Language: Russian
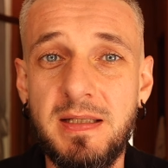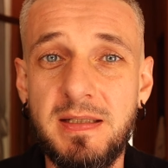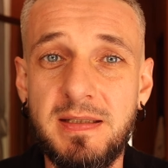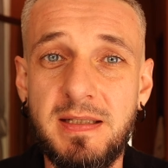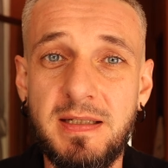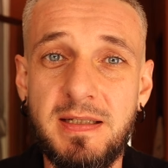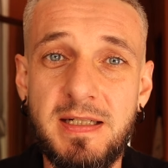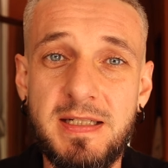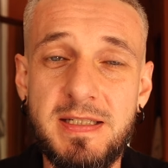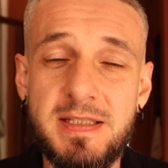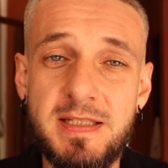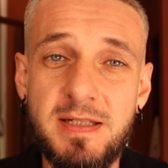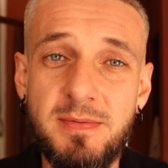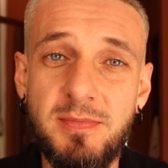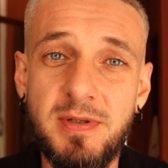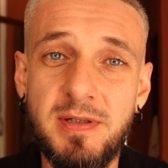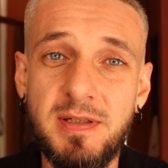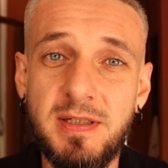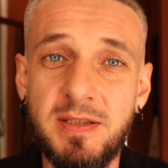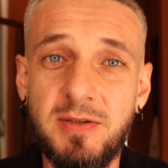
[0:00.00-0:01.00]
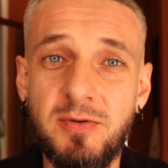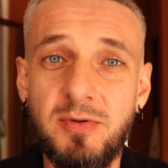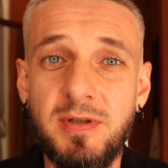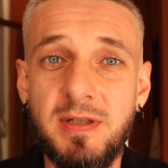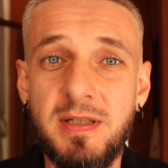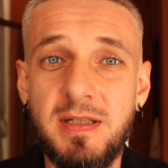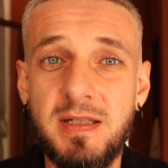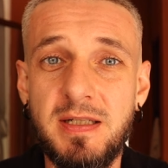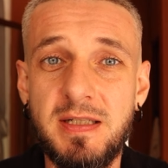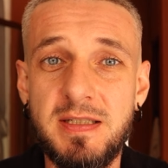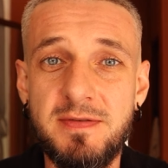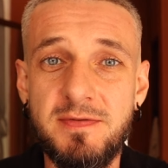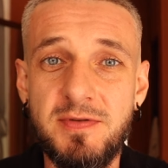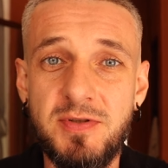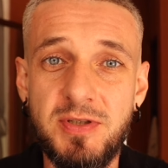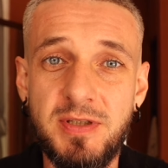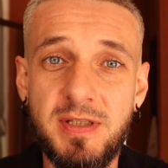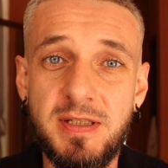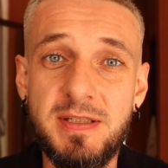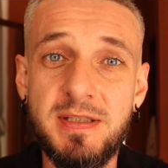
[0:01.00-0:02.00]
Это такая тема, которая
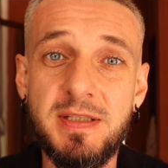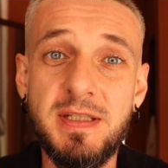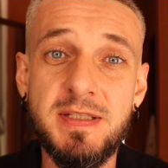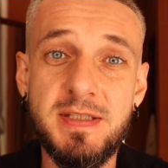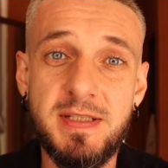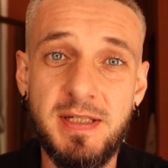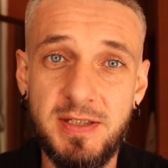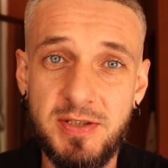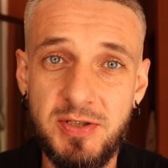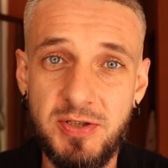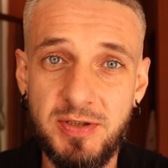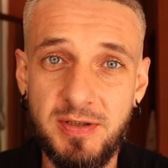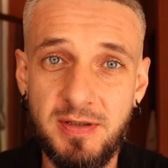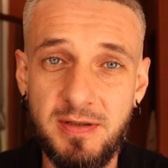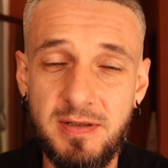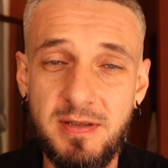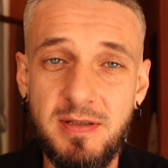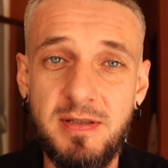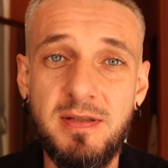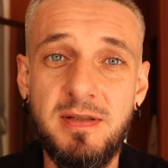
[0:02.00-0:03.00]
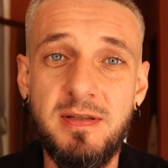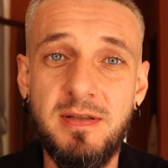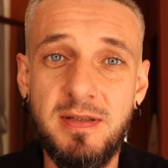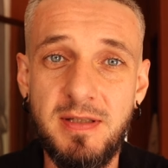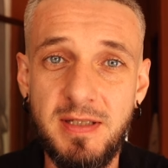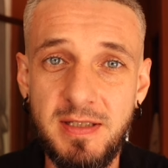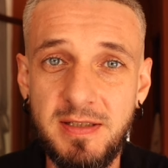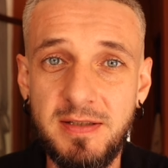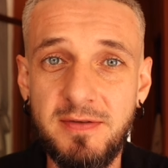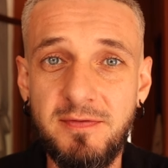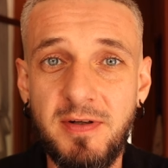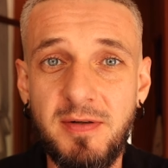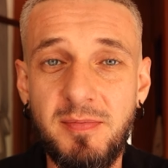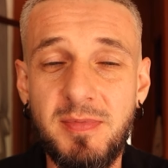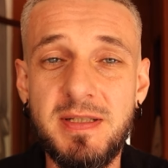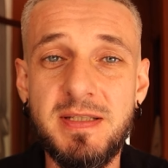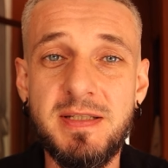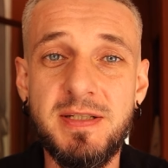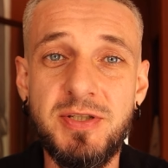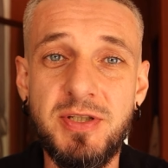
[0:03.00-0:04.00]
освещена недостаточно, и этой
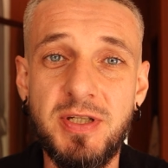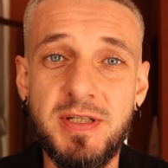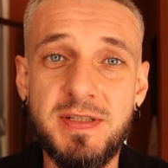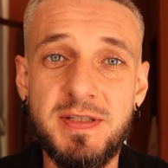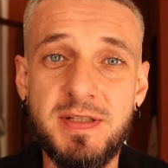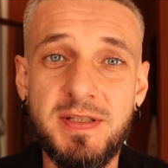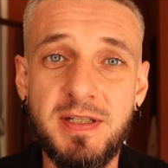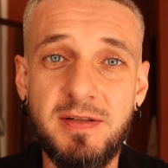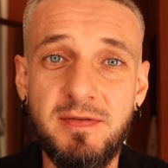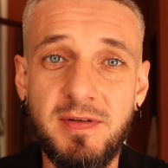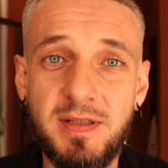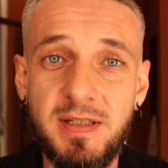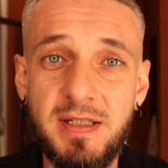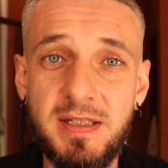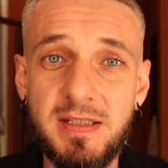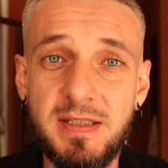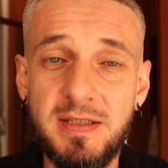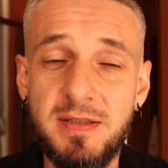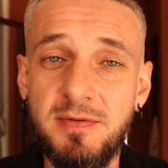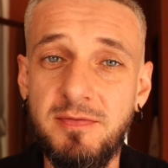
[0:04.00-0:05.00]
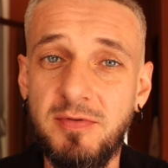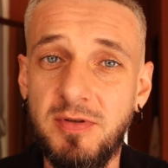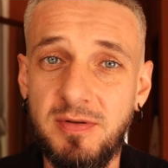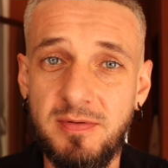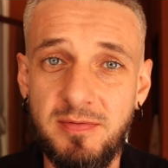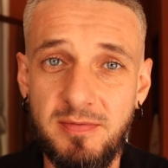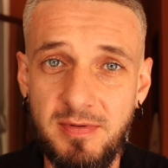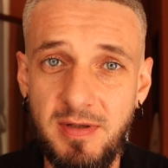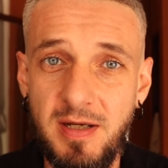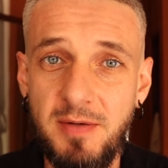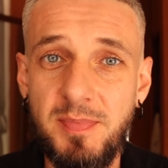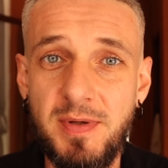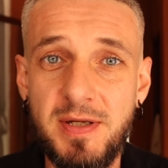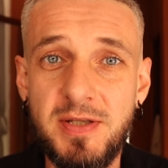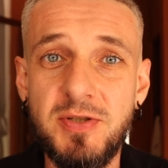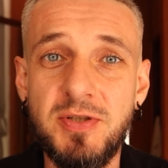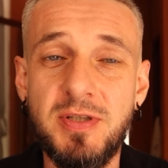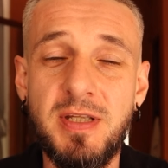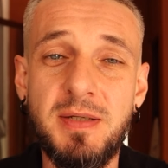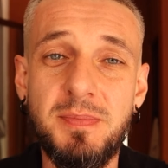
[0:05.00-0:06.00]
информации часто не хватает, и вот опять
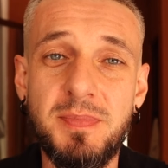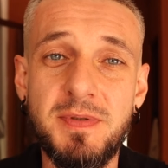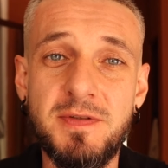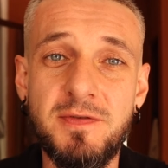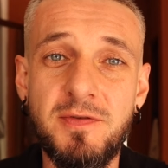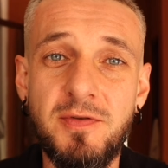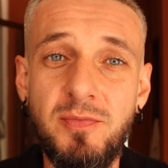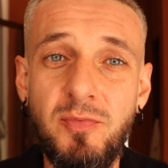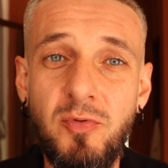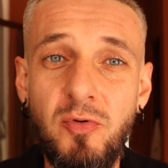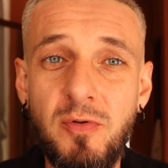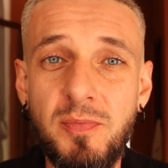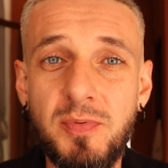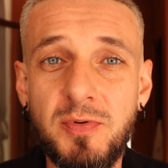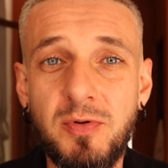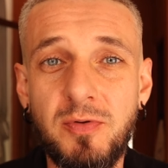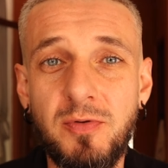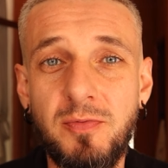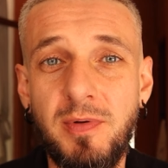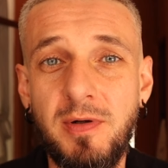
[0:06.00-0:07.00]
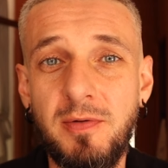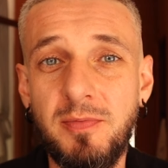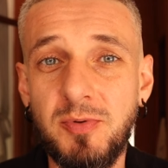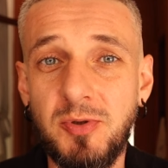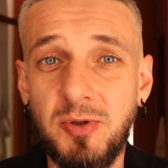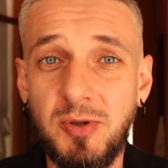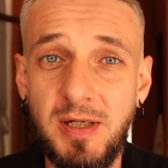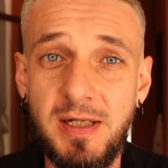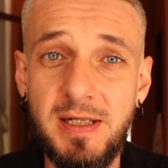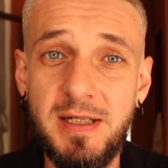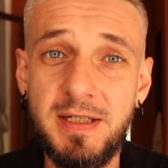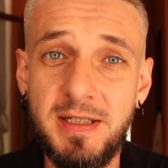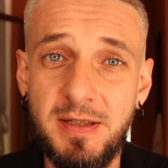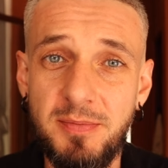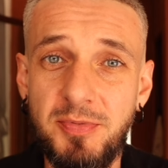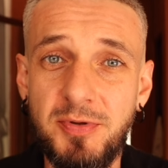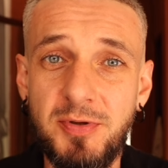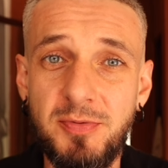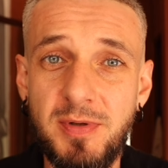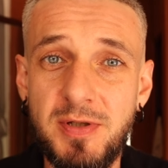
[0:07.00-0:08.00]
же, да, и по своему опыту, и по опыту коллег, я
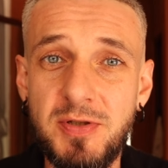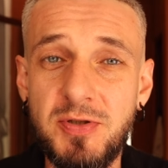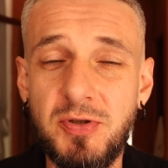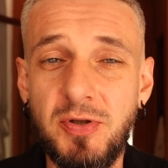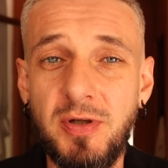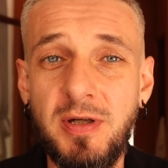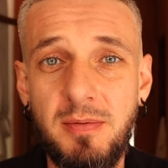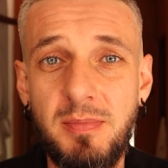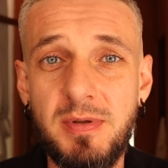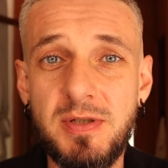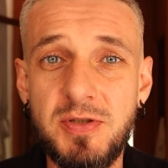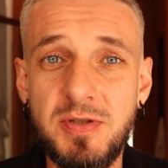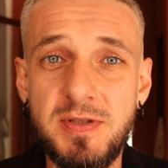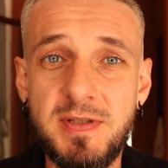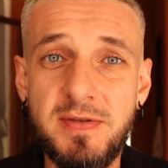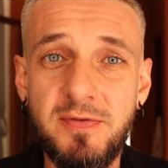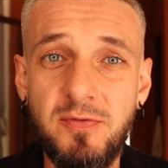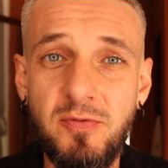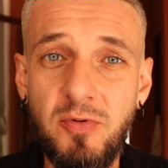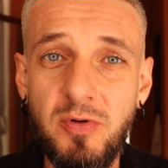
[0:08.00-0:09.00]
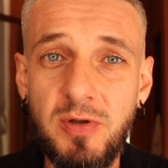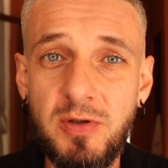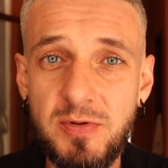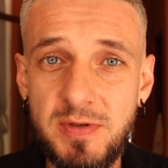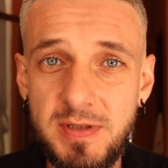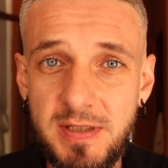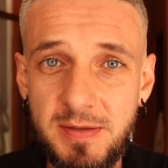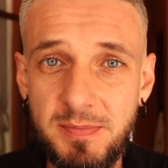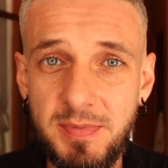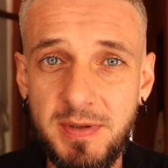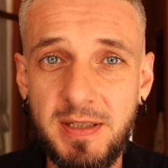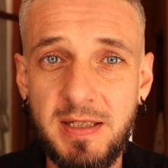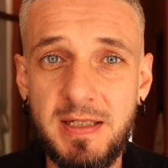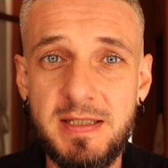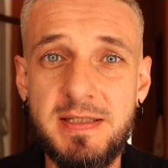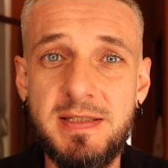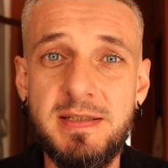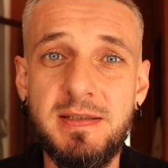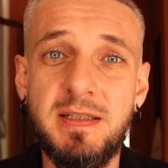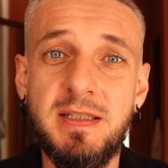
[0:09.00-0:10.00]
понимаю, что большинство людей
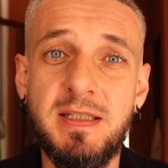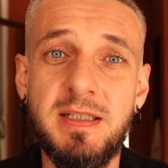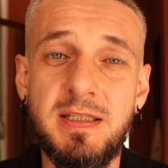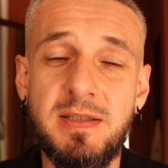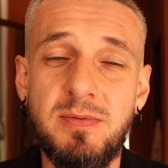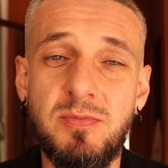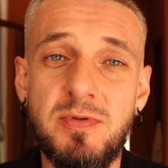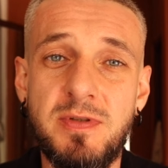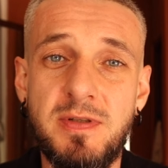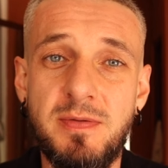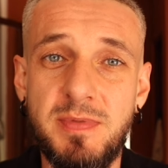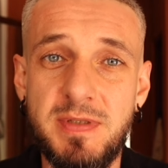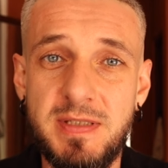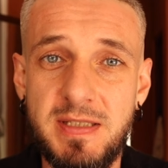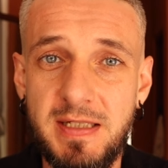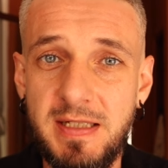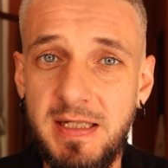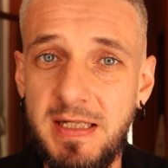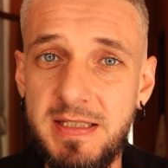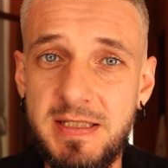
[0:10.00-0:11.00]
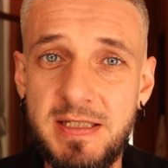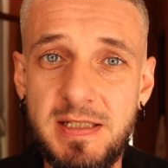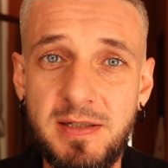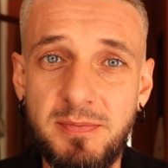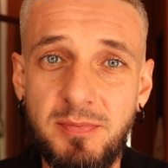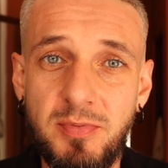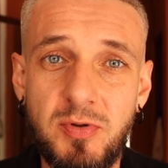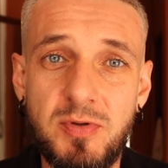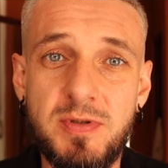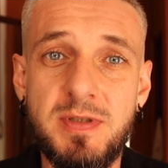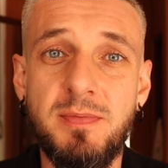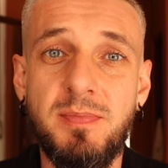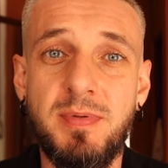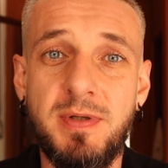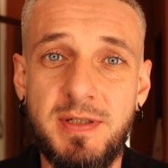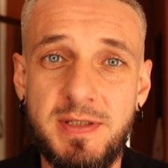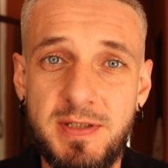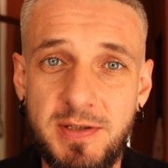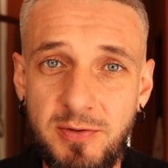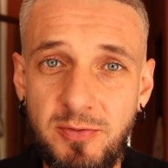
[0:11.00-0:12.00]
приходило к этому самостоятельно, просто
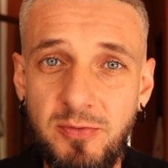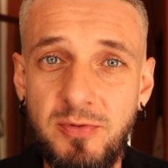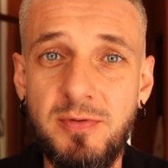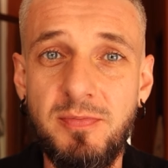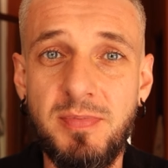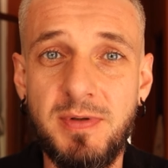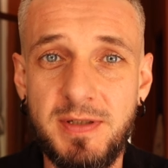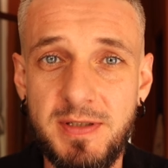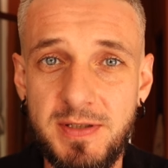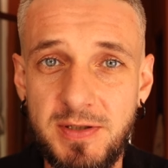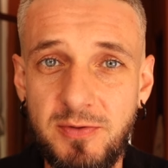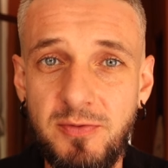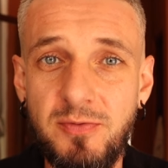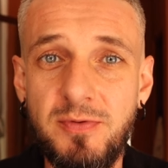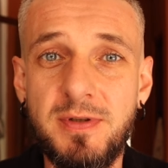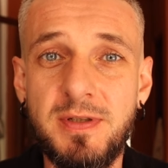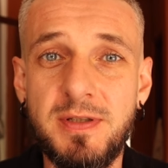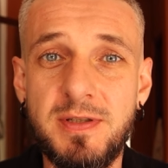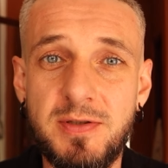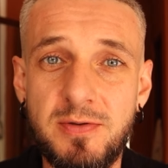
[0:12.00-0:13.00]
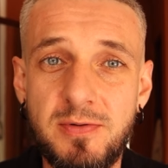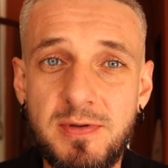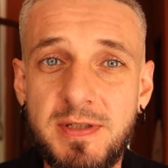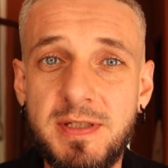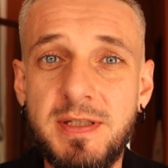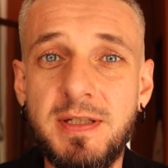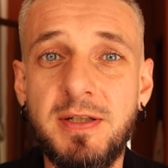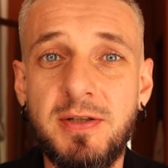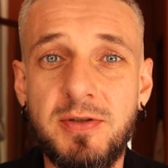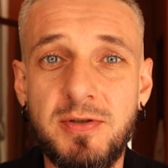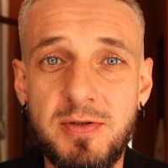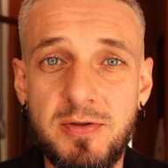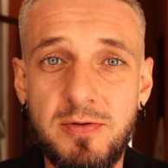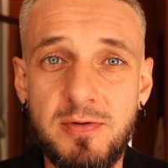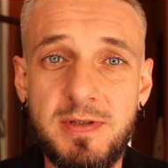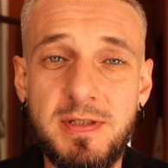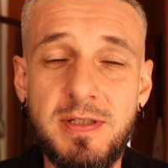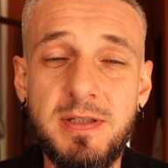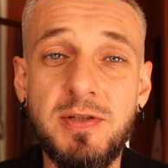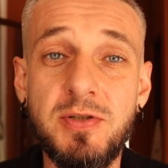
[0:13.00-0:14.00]
практикуя, практикуя, консультируя,
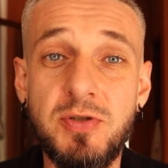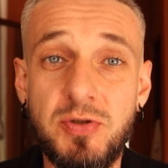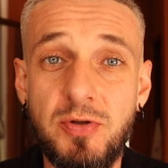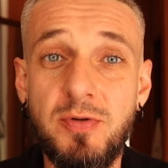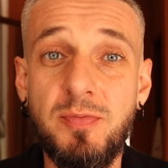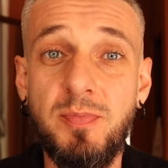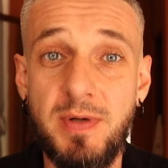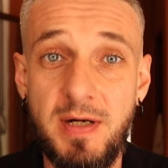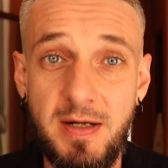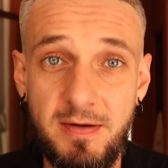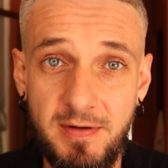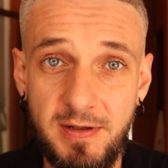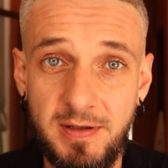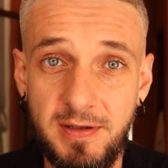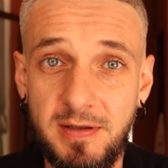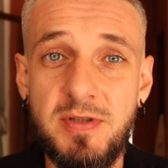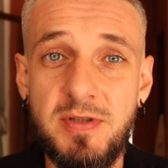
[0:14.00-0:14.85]
консультируя, что и правильно.